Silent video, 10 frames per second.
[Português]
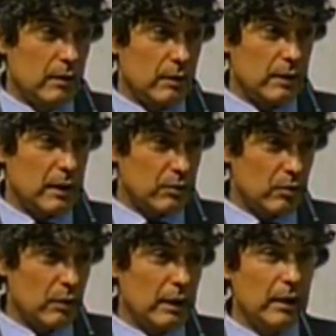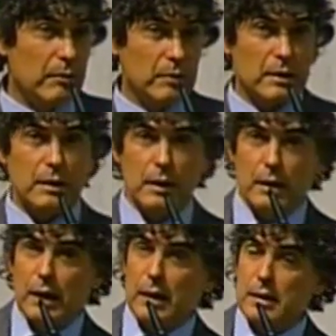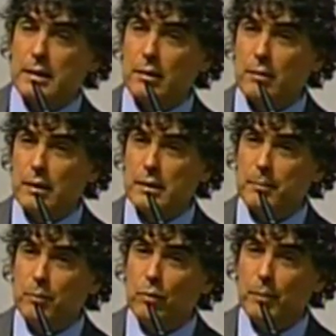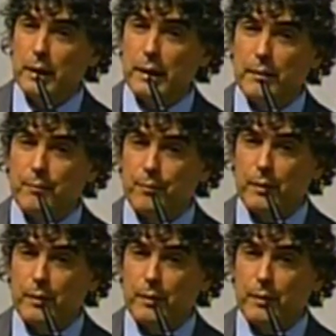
nós já acionamos a Secretaria de Segurança Pública